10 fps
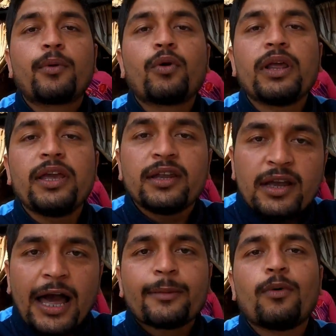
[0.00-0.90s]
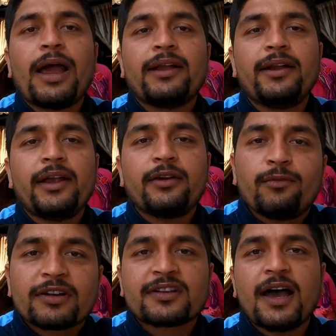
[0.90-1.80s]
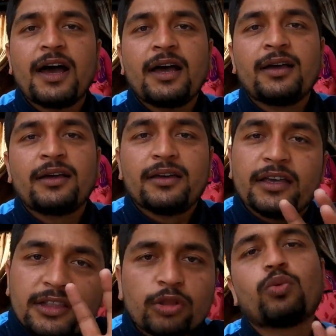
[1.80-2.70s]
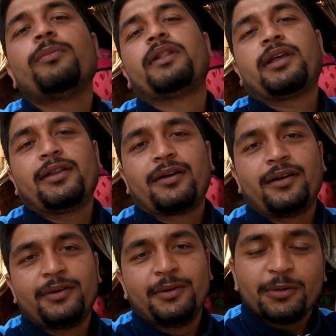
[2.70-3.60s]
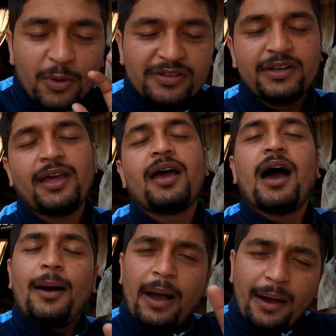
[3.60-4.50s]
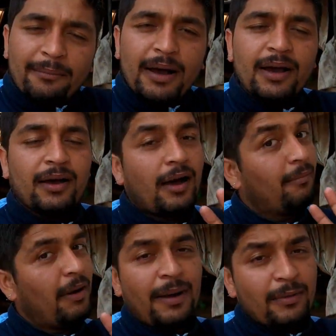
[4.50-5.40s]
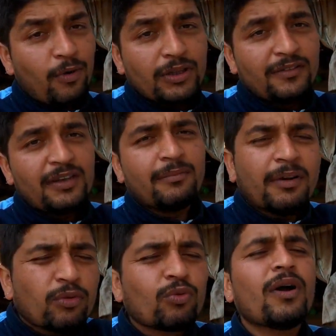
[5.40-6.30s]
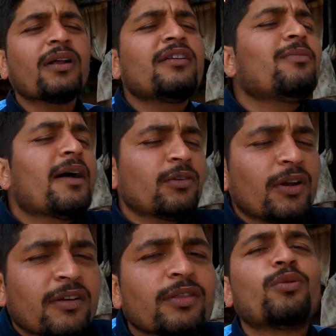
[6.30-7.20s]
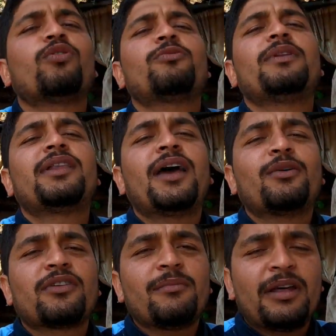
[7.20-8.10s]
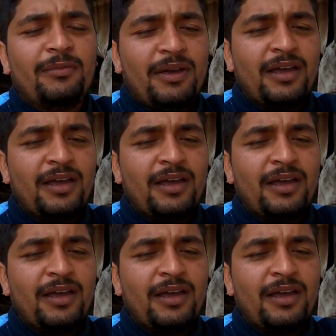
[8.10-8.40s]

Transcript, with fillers: प्रोटीन कार्बोहाइड्रेट वसा ये तत्व मिलते हैं रगड़ी हाँ, तो इसलिए अब अम्मा अम्मा हमारी बहुत अच्छी है बस उसको अगर जिस बात से थोड़ा संतोष मिलता है उसके मन